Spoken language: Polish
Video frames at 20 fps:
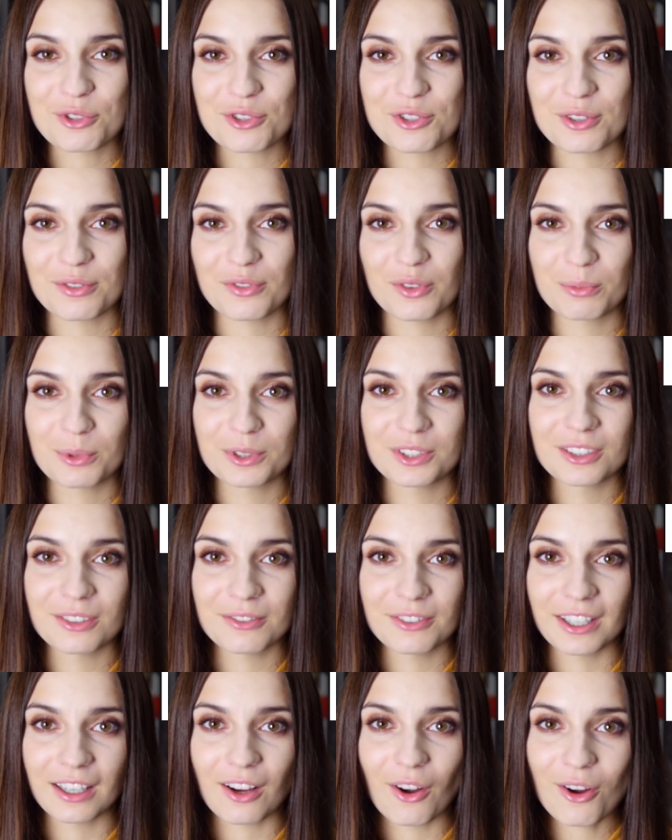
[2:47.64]

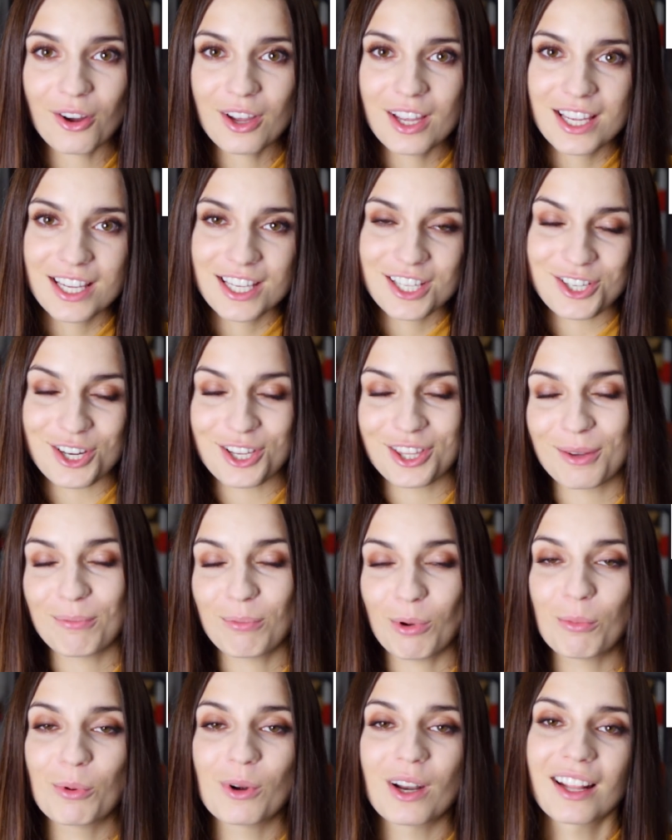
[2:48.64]
krzyżowo-biodrowego, czyli ten
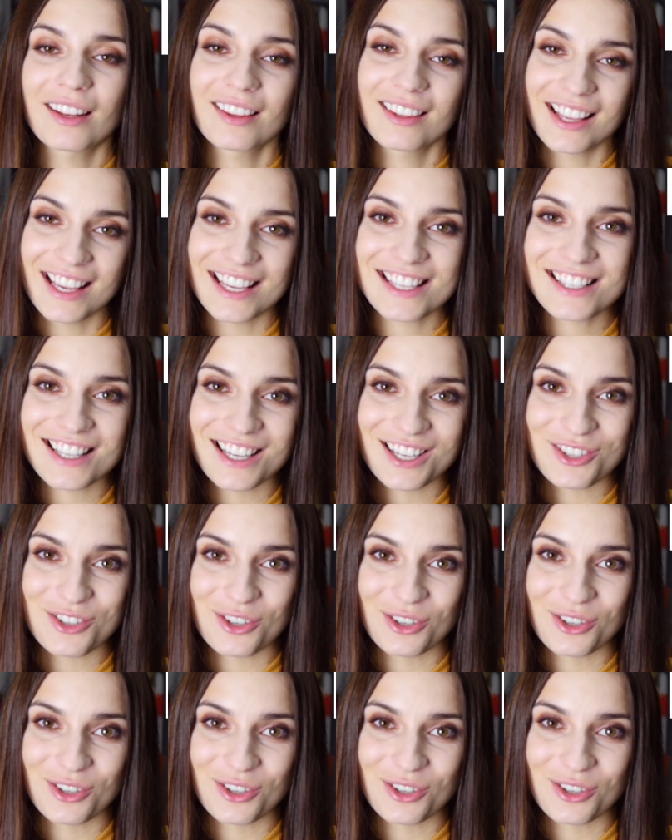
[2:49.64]
popularny SI